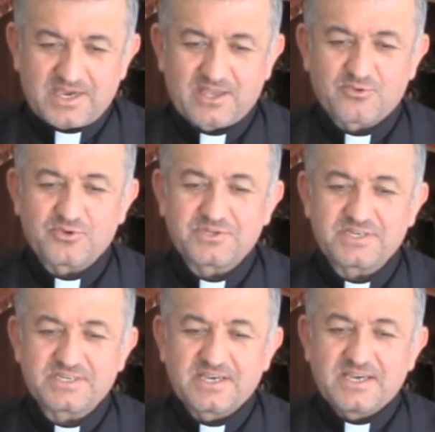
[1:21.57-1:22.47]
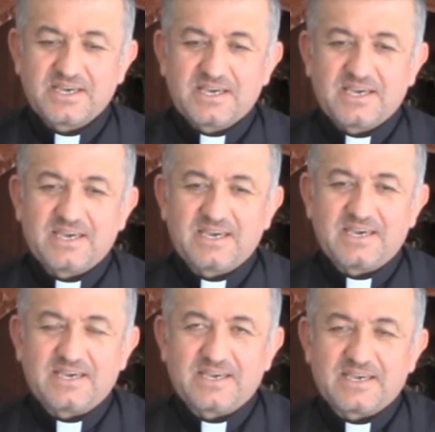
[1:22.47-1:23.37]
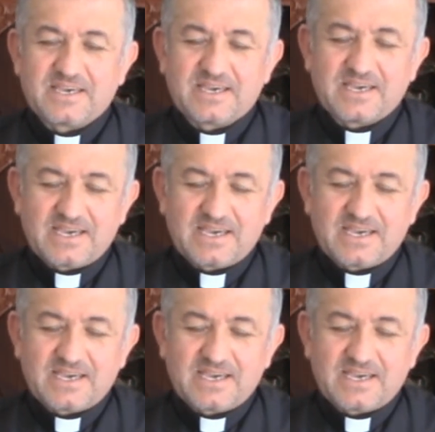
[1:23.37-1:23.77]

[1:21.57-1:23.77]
Entonces, eh,